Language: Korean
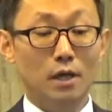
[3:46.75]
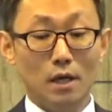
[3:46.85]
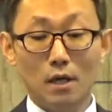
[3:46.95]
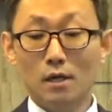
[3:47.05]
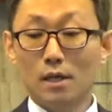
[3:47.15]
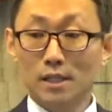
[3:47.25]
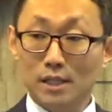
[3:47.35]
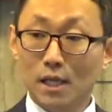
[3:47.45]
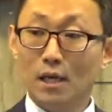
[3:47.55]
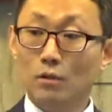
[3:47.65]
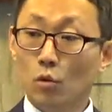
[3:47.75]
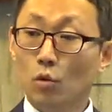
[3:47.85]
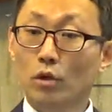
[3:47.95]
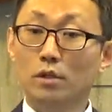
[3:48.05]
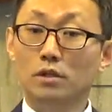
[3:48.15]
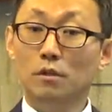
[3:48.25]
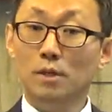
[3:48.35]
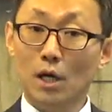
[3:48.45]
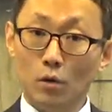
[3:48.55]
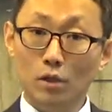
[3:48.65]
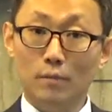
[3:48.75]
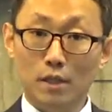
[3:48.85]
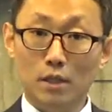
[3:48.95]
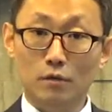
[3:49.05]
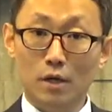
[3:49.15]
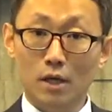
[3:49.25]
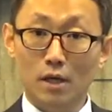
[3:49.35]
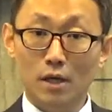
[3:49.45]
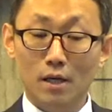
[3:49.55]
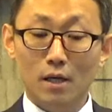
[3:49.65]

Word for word: 내가 시장 가서 고기를 직접 사오는 방식과